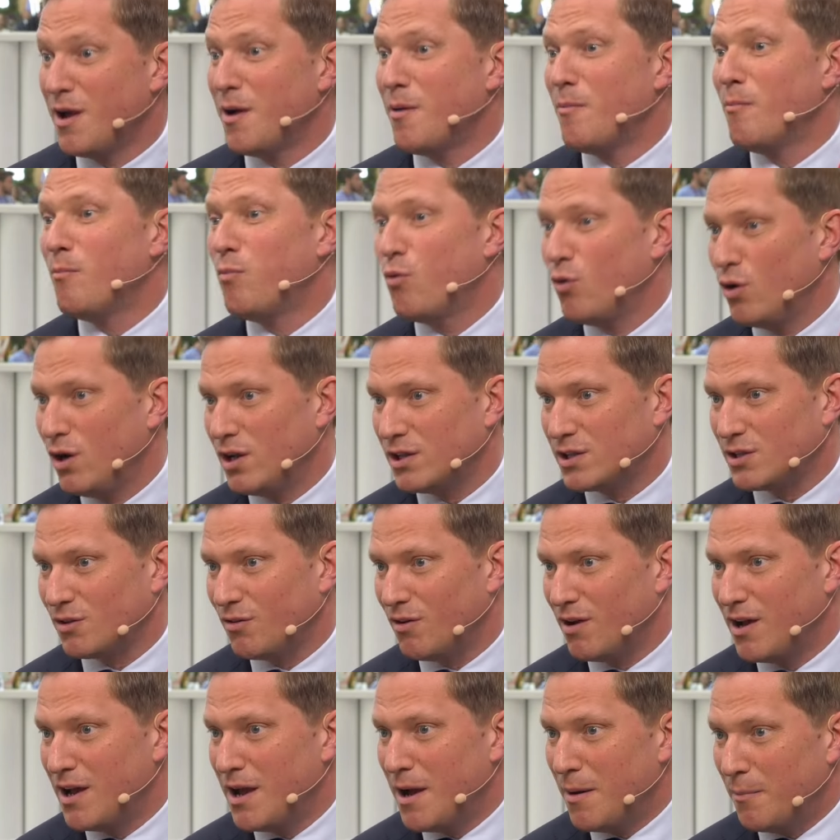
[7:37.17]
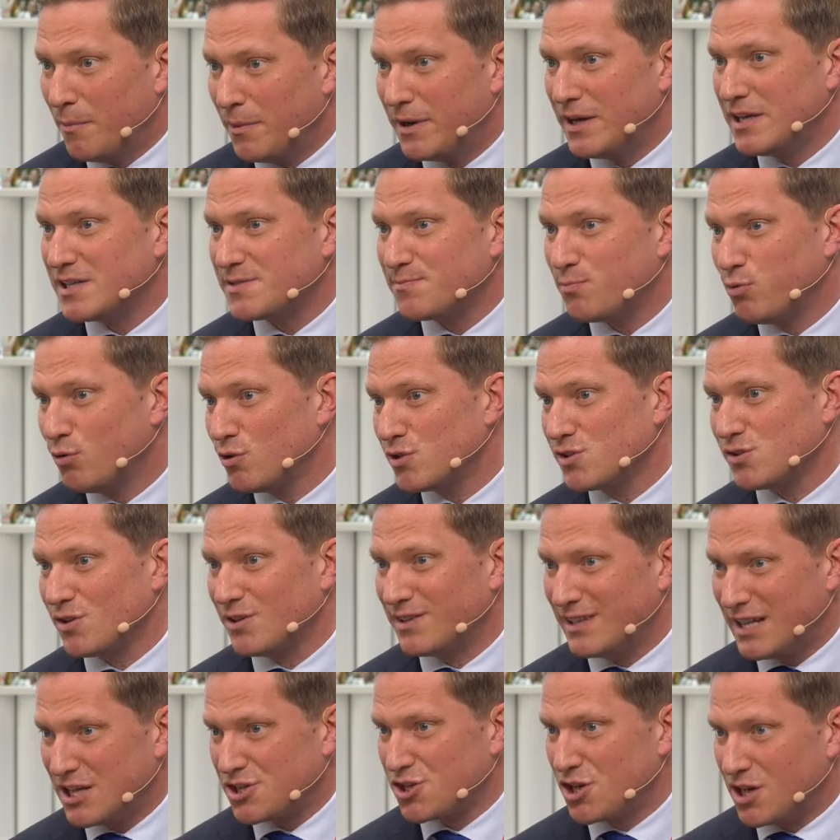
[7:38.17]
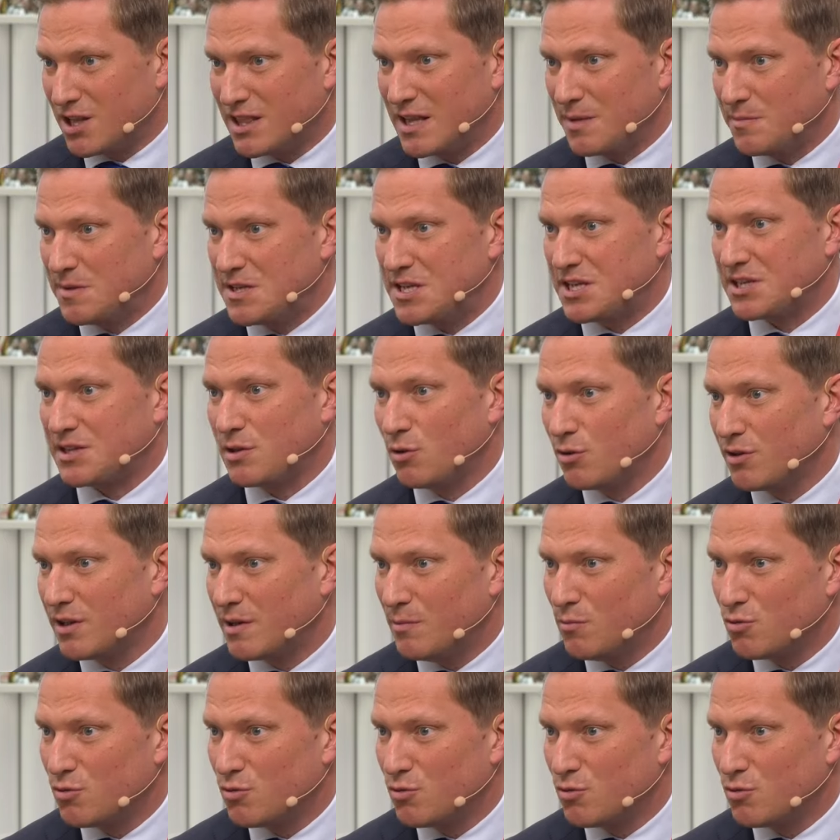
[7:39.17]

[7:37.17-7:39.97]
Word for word: Более того, мы, используя наши рекламные технологии,